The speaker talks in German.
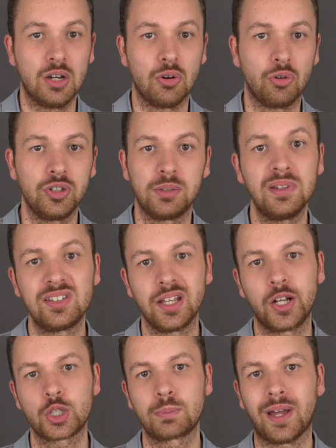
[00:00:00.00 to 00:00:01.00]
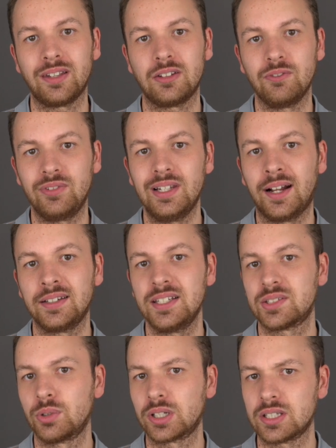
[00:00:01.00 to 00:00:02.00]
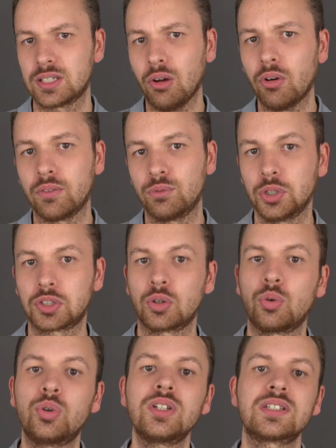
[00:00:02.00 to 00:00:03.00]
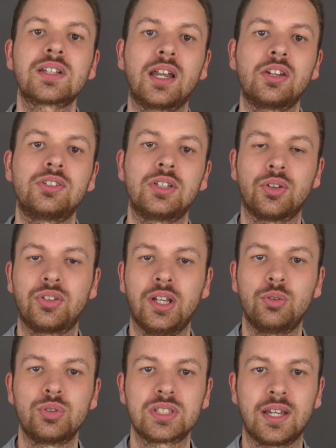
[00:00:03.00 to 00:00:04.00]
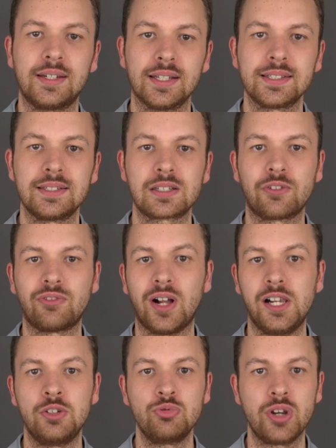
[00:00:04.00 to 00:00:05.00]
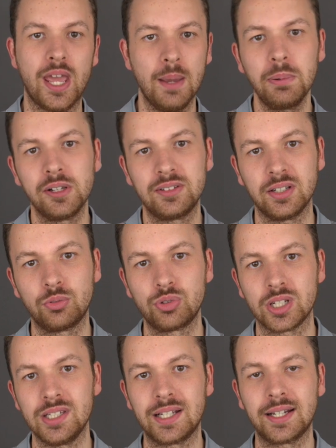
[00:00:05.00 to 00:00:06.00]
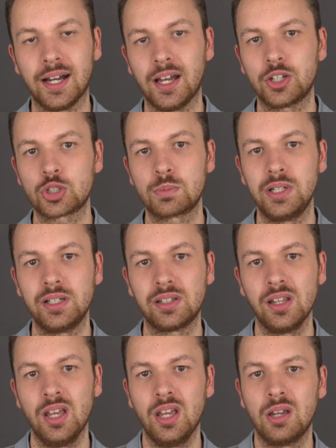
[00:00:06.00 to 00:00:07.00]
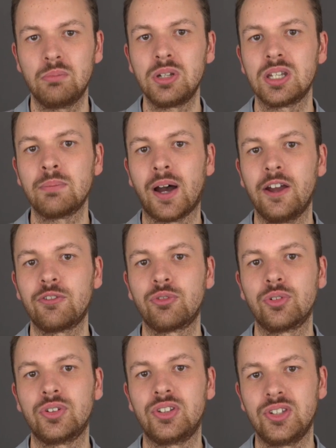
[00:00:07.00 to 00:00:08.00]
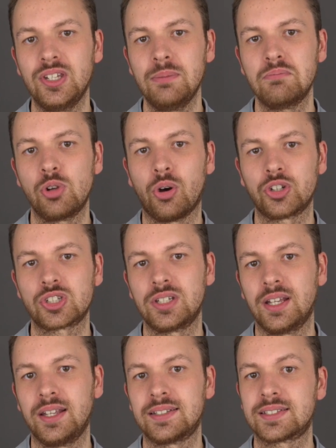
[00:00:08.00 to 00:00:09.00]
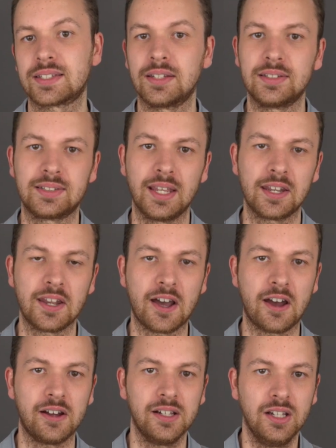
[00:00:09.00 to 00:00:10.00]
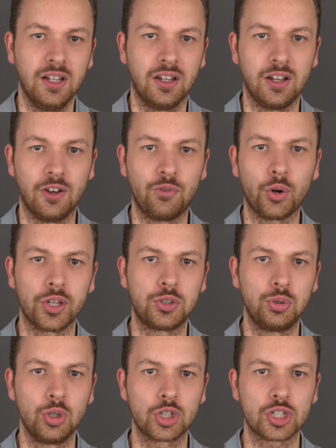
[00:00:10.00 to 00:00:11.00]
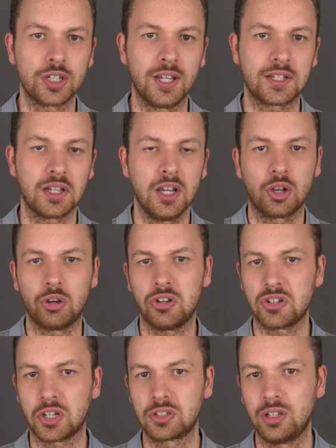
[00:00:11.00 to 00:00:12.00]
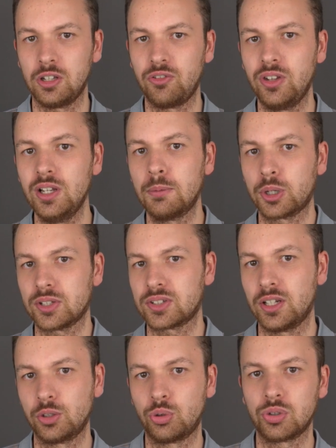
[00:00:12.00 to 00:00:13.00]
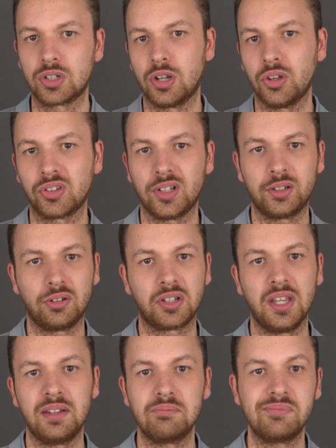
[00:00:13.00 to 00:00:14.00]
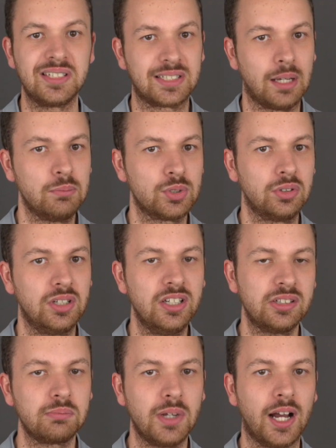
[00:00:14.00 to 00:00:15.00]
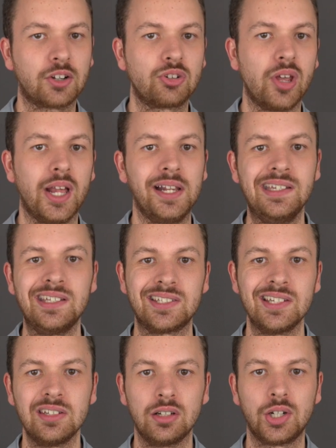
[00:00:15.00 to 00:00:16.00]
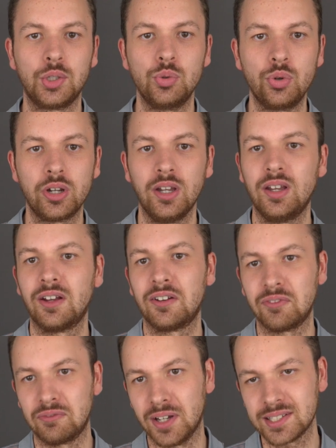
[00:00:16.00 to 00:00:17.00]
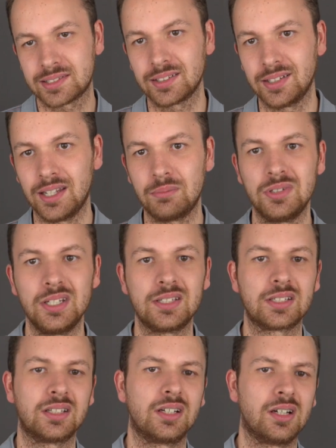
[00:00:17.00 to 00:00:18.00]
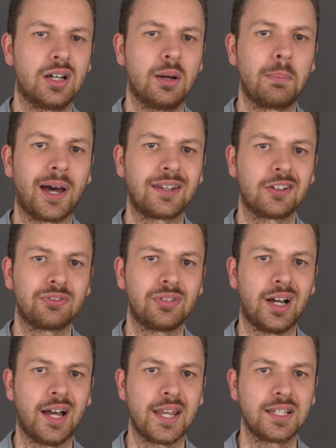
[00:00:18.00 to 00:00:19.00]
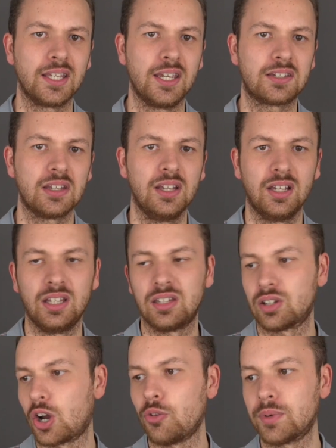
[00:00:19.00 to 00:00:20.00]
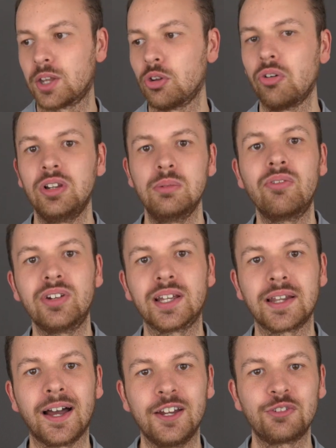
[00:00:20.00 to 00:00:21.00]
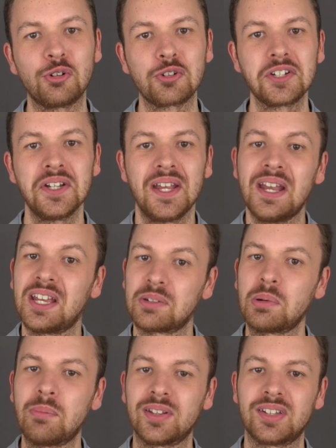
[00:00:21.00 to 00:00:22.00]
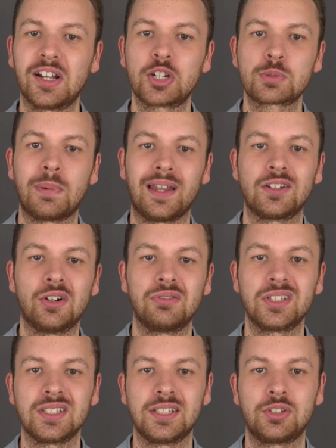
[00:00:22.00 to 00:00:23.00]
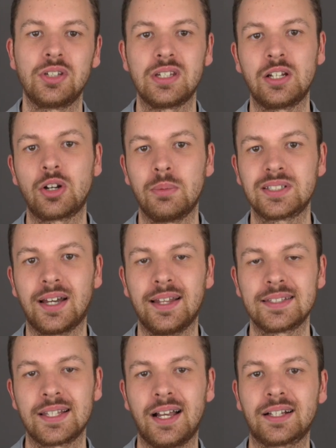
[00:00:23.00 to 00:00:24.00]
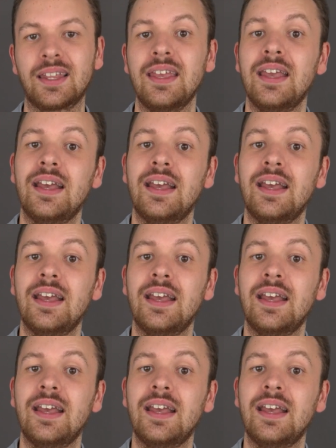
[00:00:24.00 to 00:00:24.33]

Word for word: Und ich bin sehr gespannt, wie lange dies wirklich dauern wird. Und es kann natürlich auch sehr gut sein, dass dieser Fall nun Apple sehr gut in die Karten spielt. Mit dem iPhone 7 Launch, der jetzt sehr nah äh, vor der Tür steht, könnten natürlich viele potenzielle Kunden auch sagen, okay, Samsung ist mir aktuell nicht sicher genug, was eben diese äh, Brandgefahr angeht. Ich kaufe mir dann doch lieber wieder ein iPhone. Ich bin mal sehr gespannt, auf was ihr natürlich in den Kommentaren sagt.